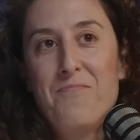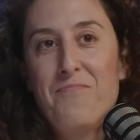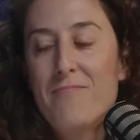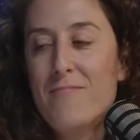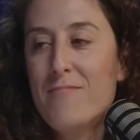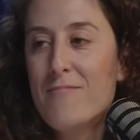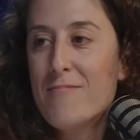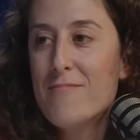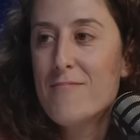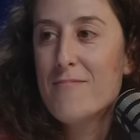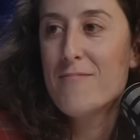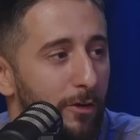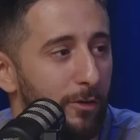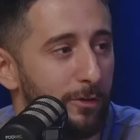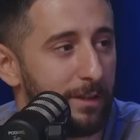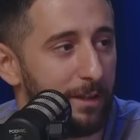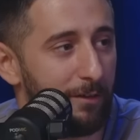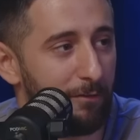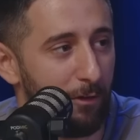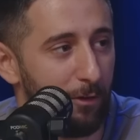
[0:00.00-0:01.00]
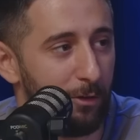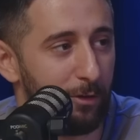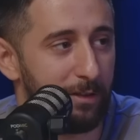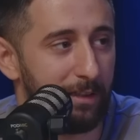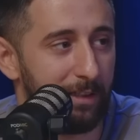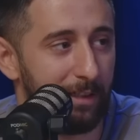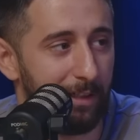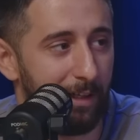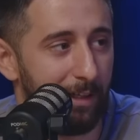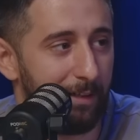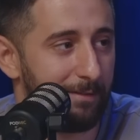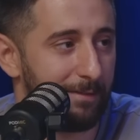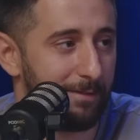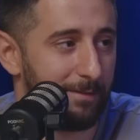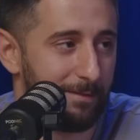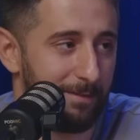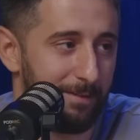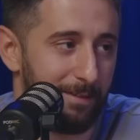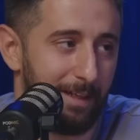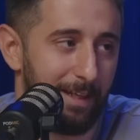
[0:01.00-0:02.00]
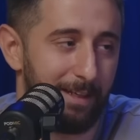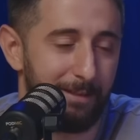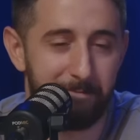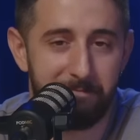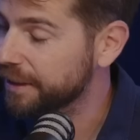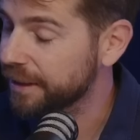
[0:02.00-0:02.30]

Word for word: gente te dicen, fluchi, fluchi, fluchi, fluchi.